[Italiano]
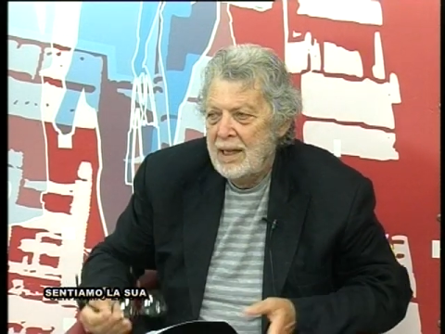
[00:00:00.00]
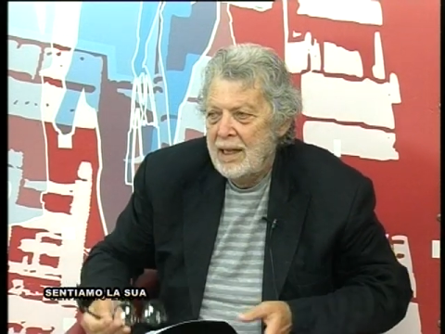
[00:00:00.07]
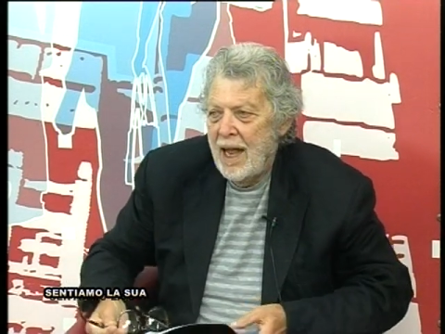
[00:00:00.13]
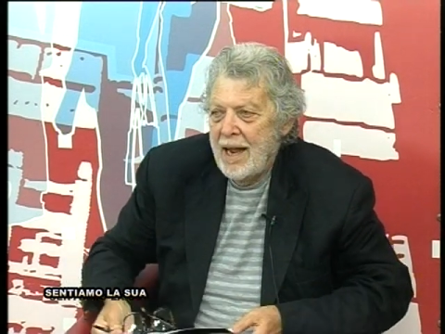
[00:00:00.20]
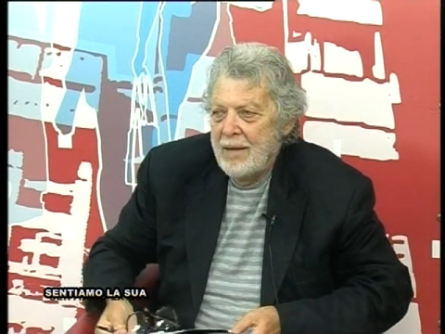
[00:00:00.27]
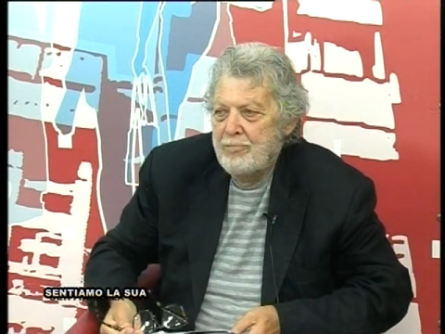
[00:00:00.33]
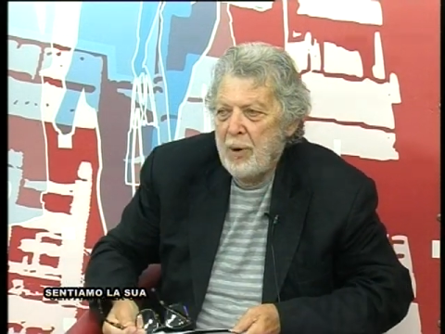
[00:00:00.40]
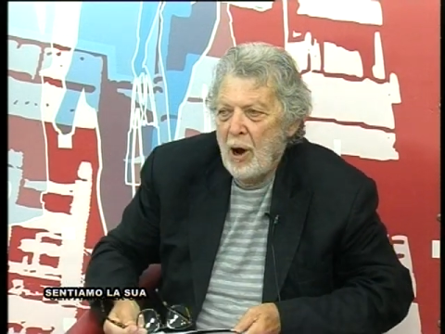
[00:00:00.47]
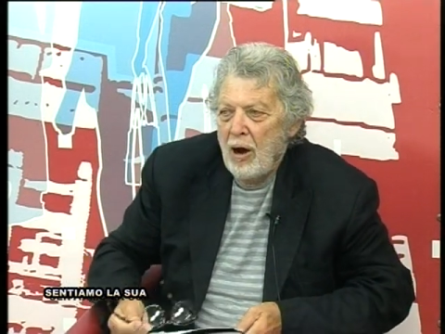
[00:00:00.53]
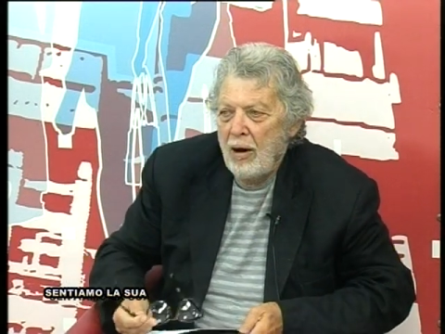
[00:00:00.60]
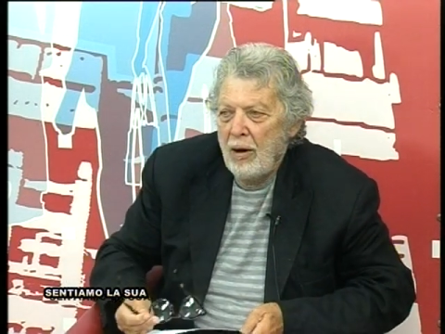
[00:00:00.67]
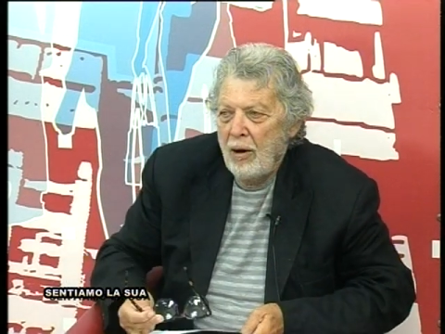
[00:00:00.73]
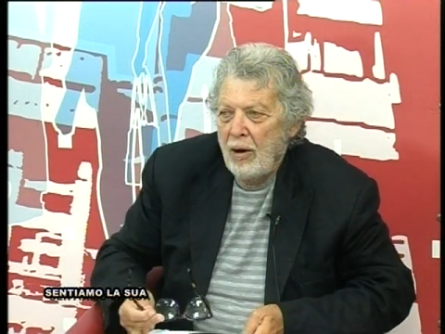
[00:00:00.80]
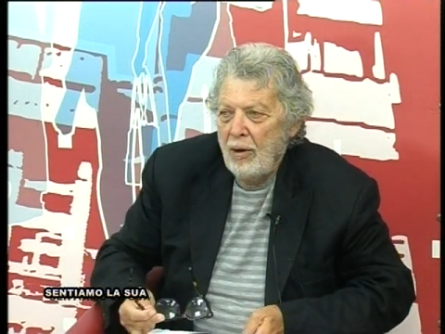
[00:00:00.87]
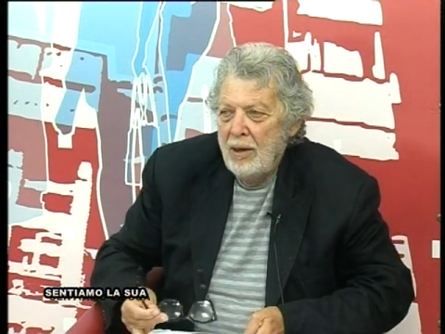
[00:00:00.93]
è un
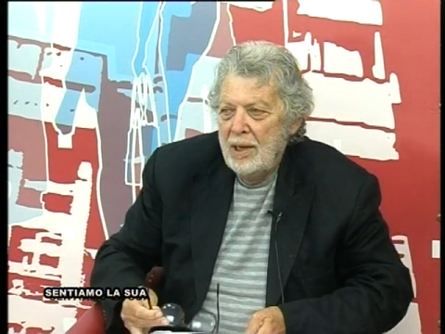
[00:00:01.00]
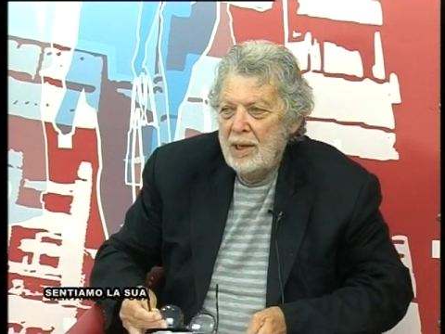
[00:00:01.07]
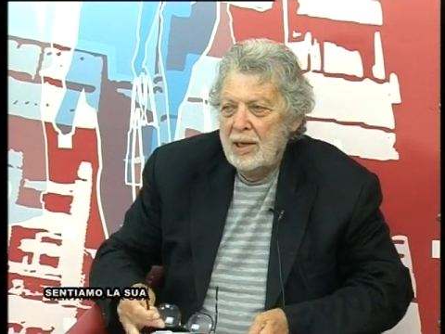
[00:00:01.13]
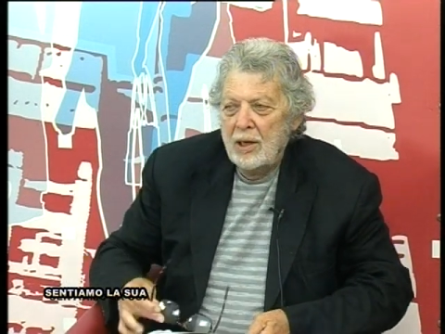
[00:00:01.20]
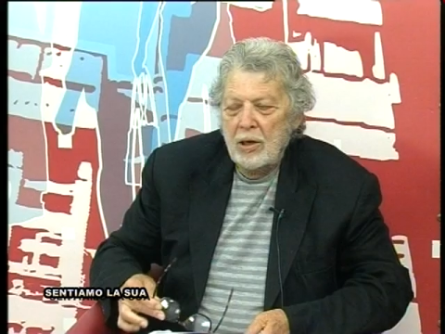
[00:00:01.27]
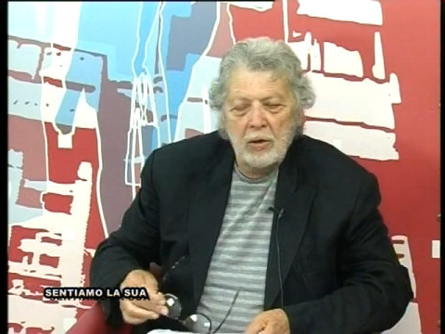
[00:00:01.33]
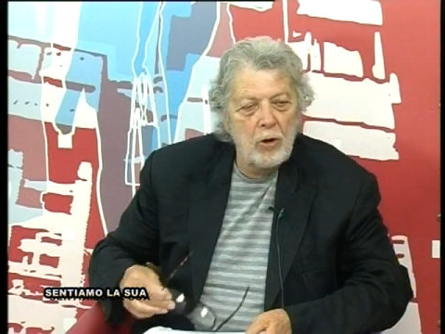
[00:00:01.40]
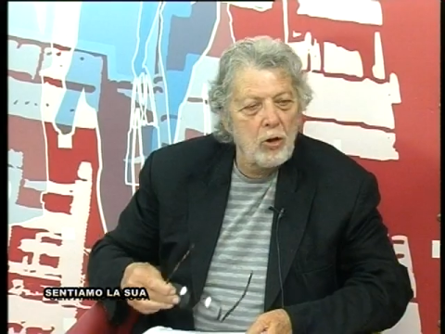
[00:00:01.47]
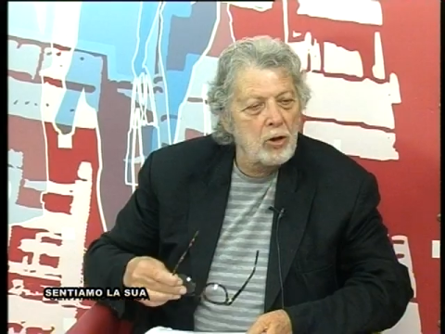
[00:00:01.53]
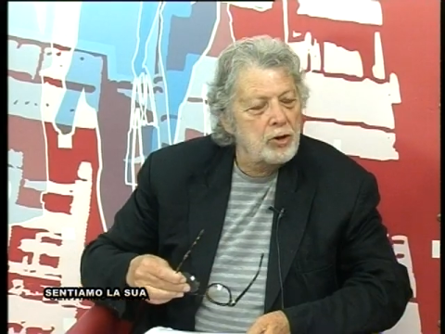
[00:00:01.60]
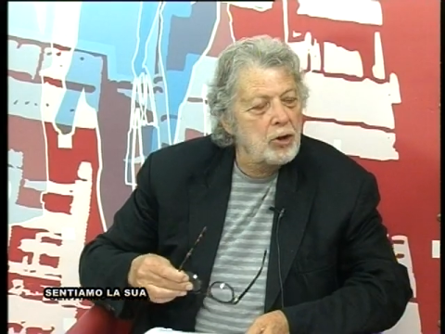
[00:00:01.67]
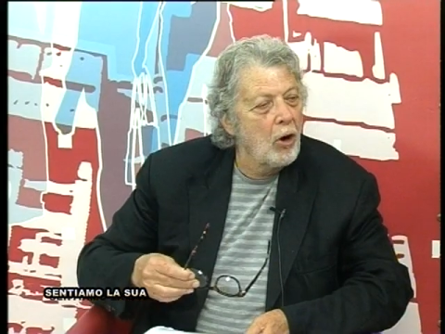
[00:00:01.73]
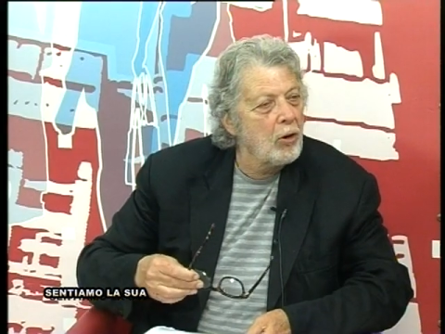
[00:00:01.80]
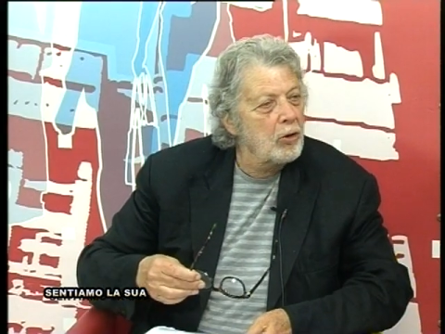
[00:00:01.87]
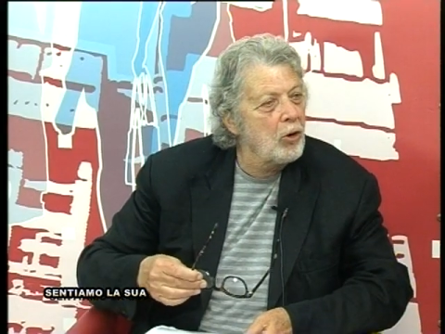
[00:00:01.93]
po', non lo
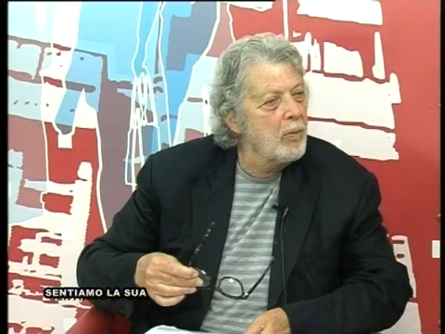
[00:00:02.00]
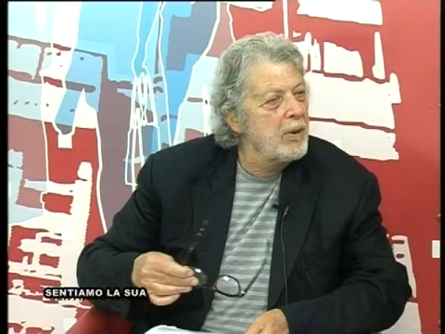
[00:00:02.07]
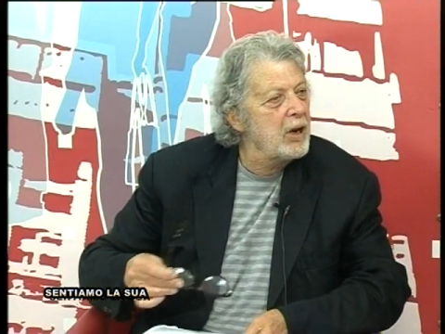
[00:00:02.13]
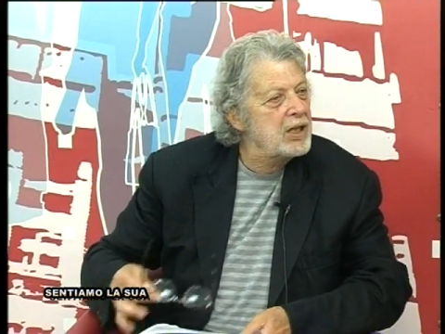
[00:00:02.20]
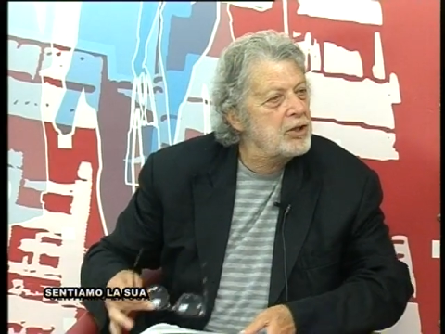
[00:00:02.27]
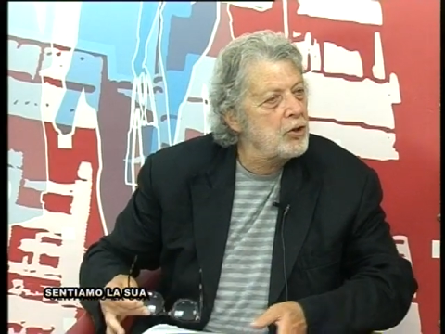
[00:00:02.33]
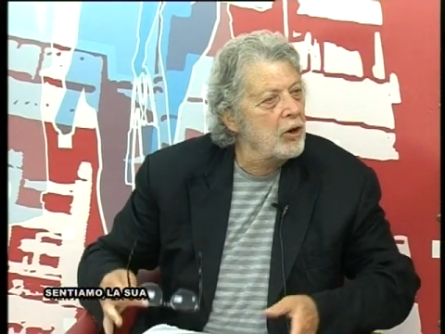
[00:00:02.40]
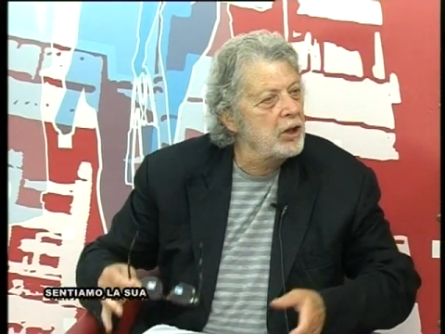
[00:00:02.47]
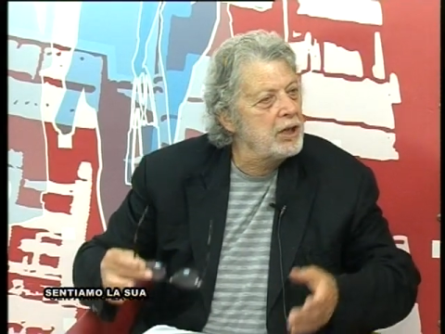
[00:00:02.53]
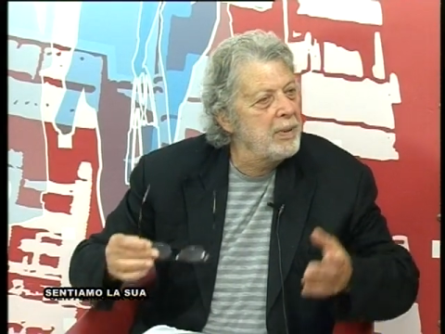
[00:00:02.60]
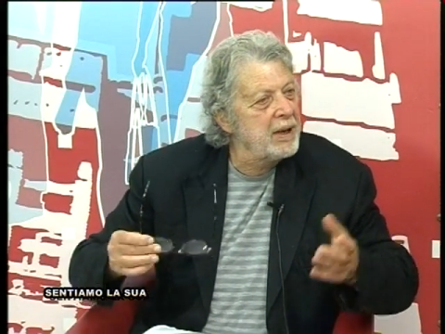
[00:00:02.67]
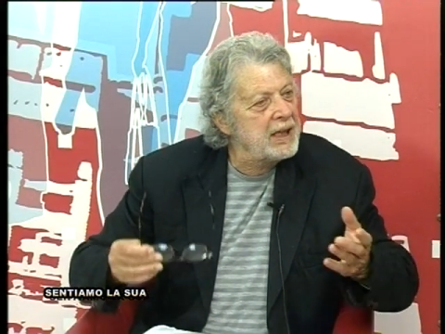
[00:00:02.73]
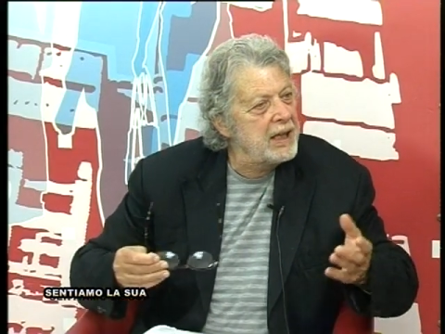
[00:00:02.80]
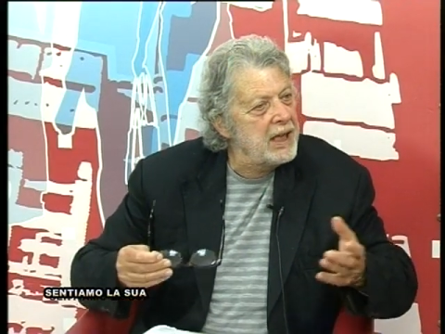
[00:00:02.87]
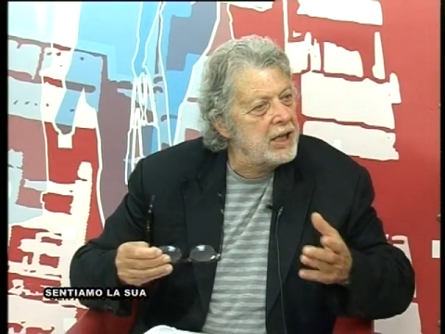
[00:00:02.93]
so, come una zona di
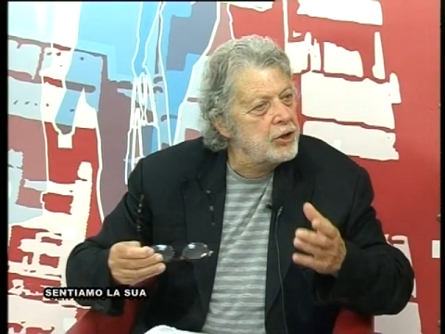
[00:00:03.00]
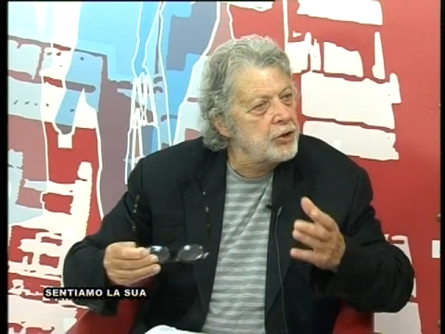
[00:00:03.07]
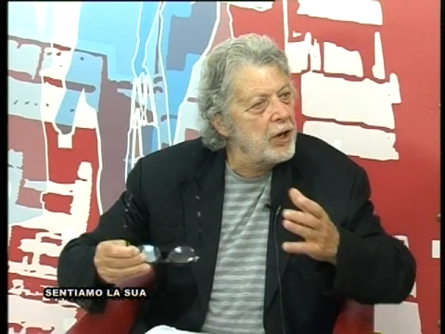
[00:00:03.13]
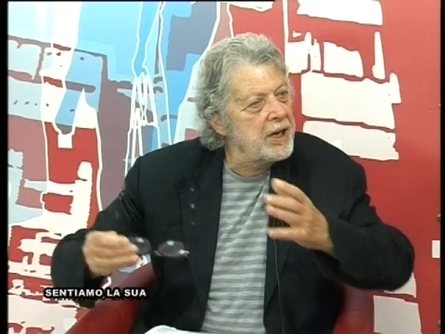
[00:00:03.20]
parcheggio.